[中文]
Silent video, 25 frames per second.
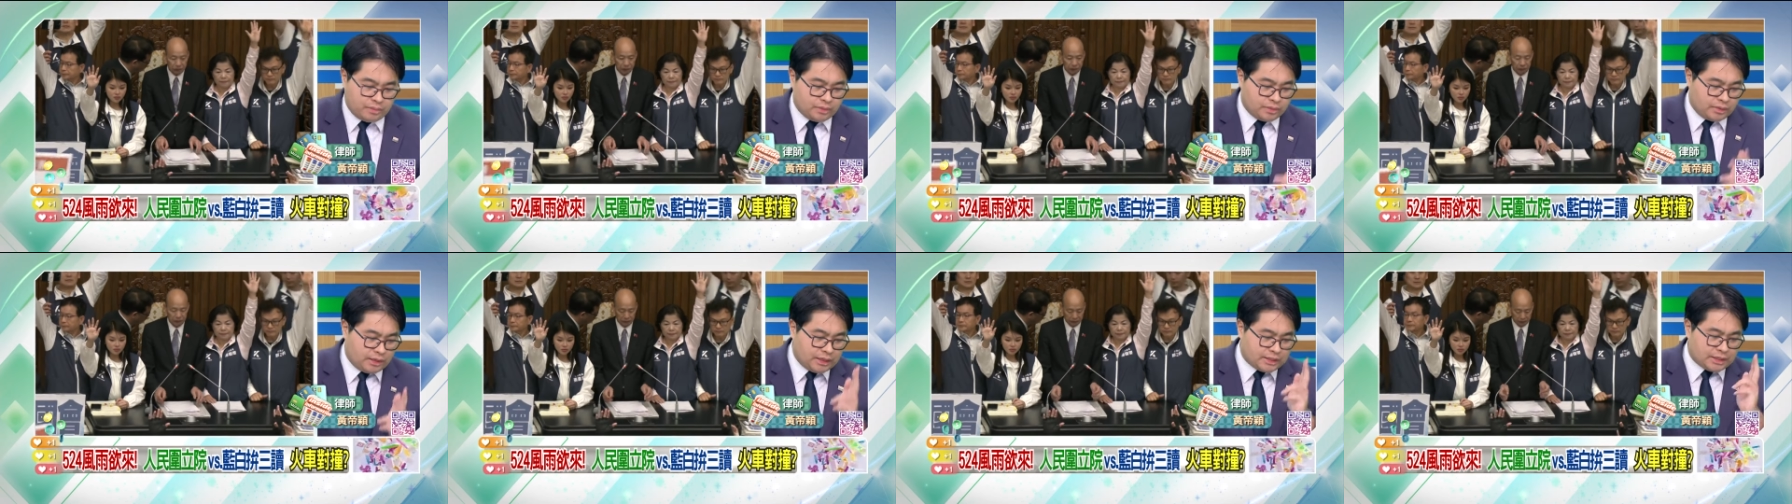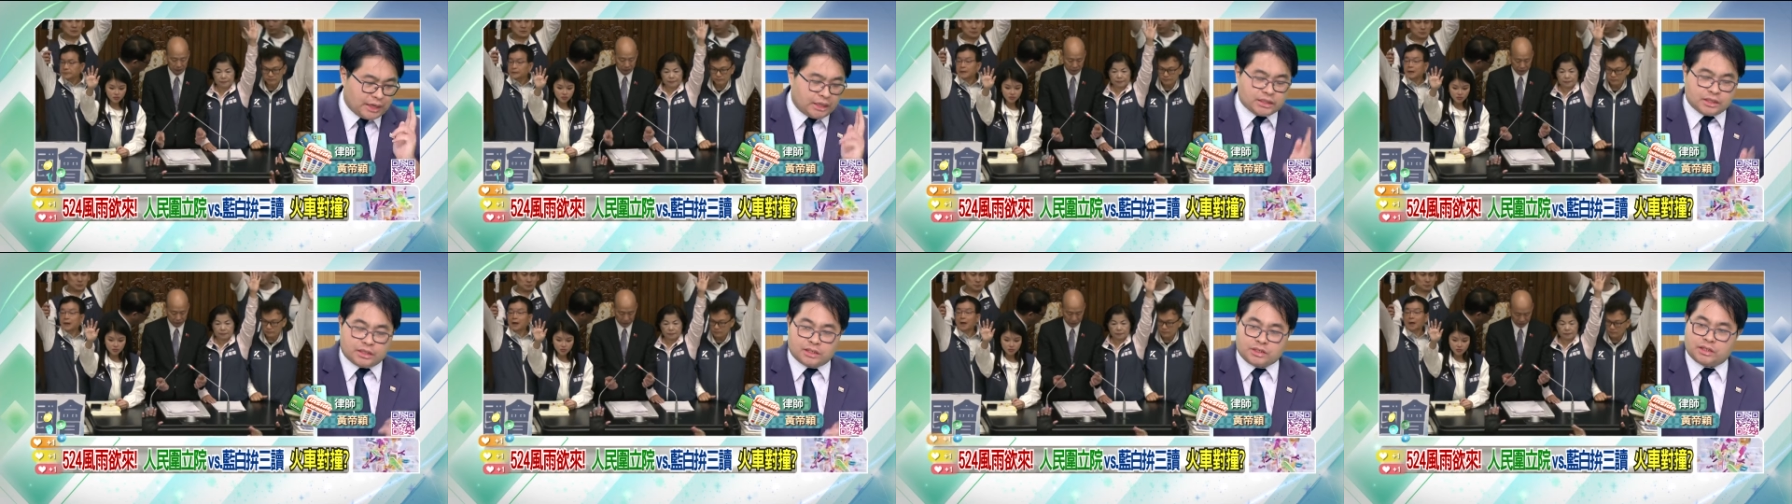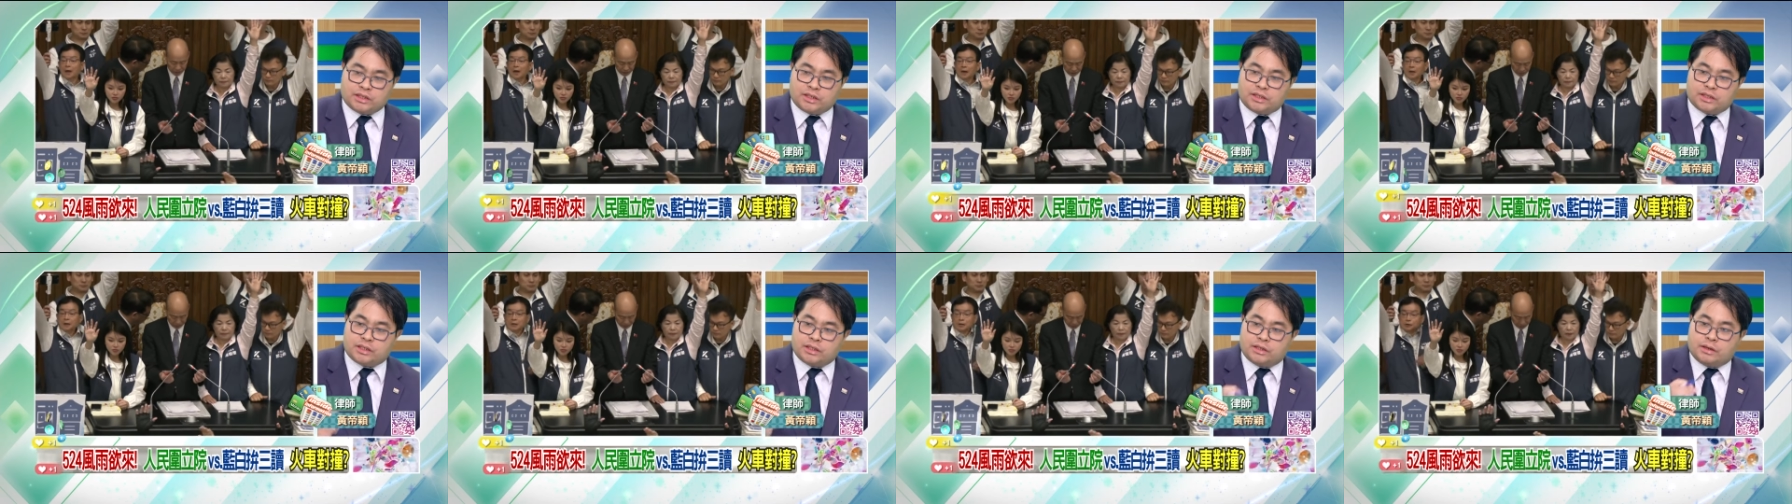第三件事
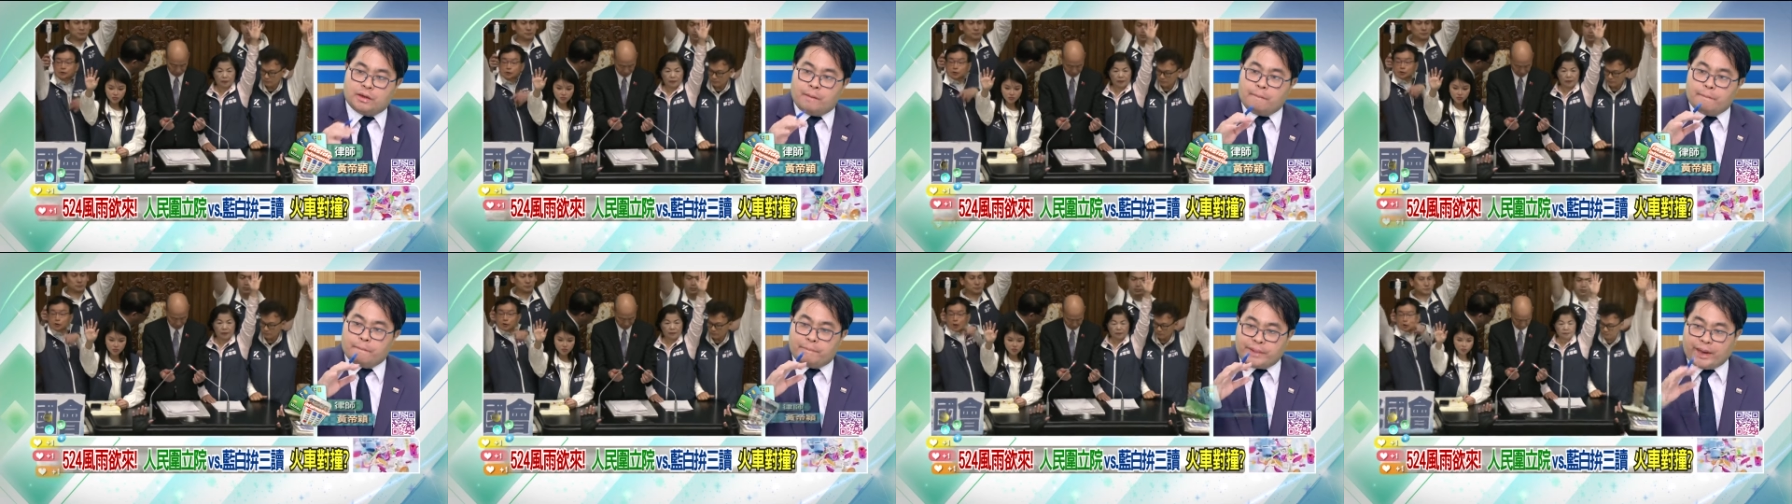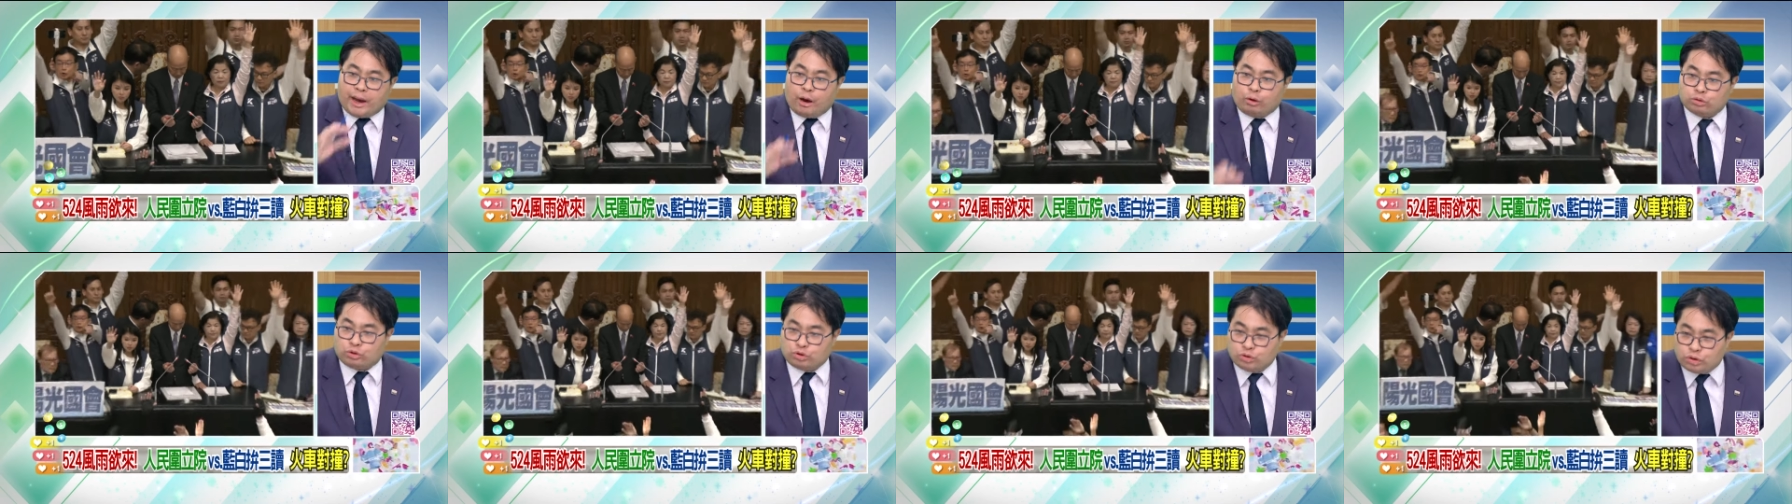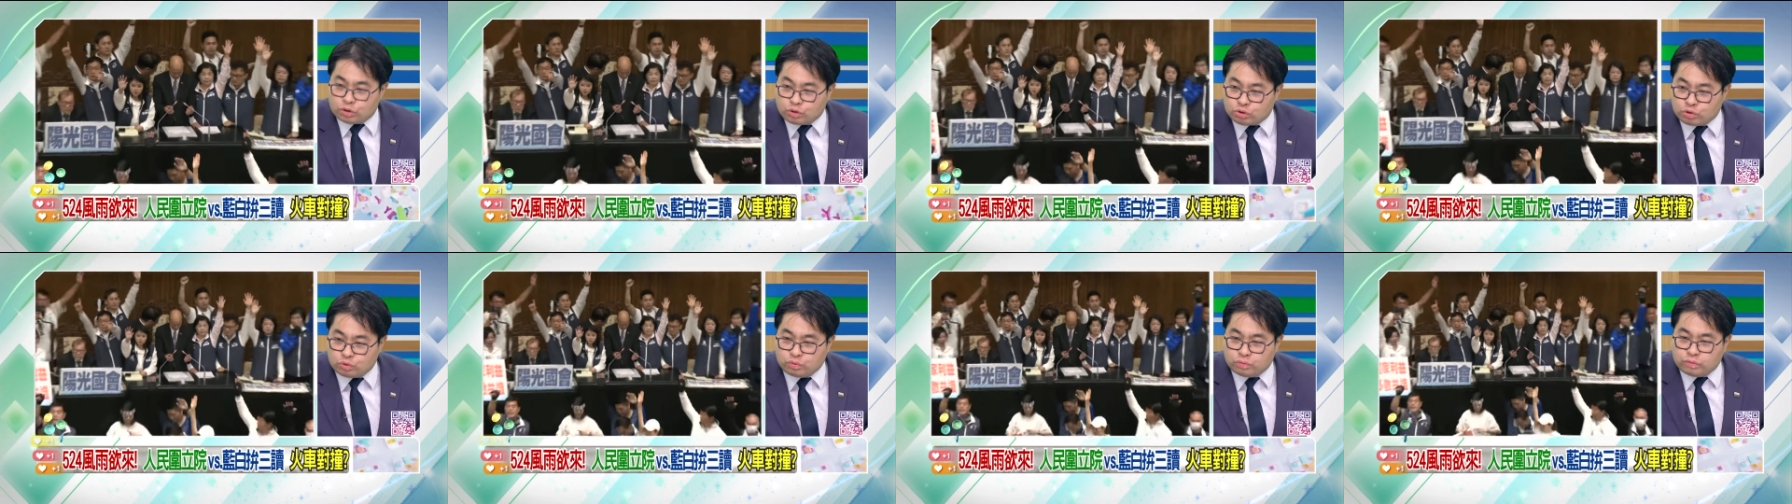情是表决
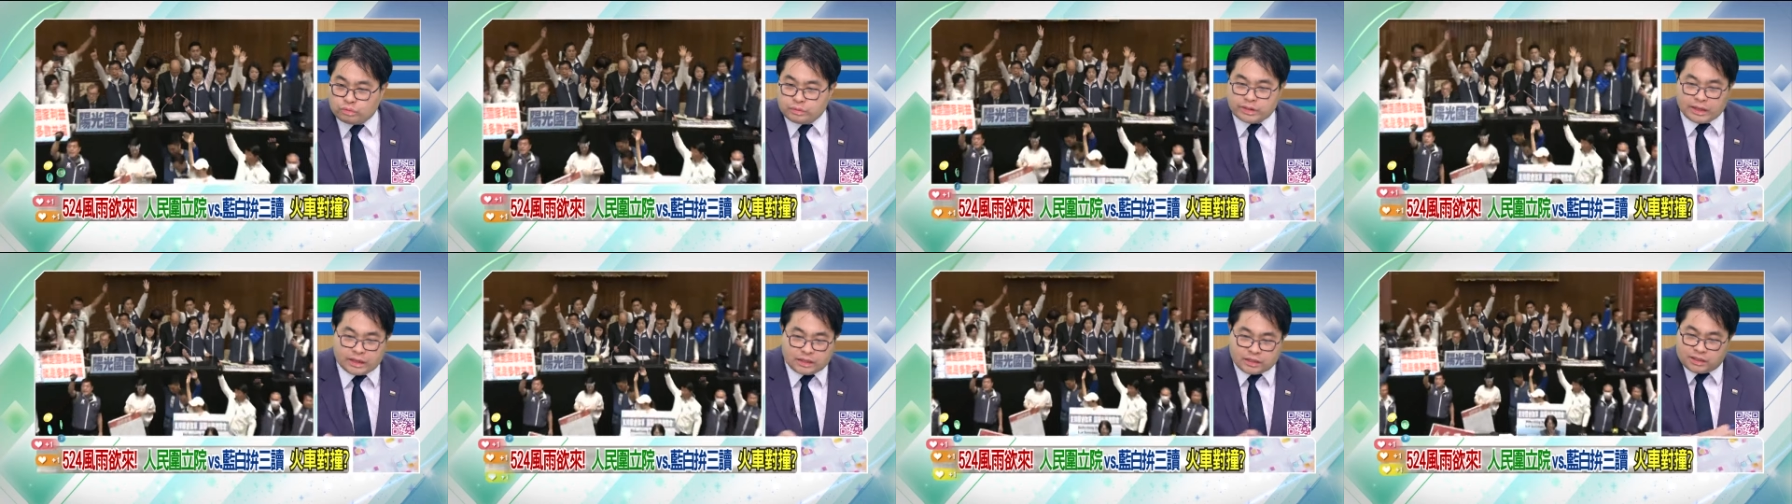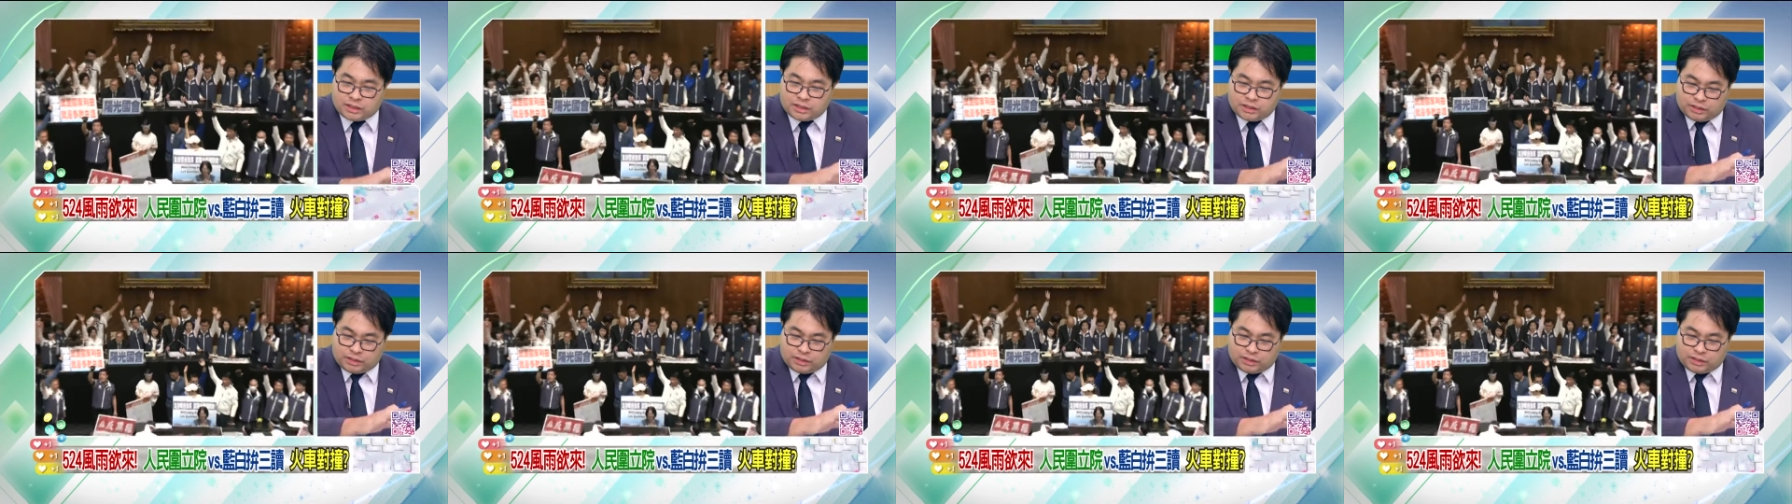数连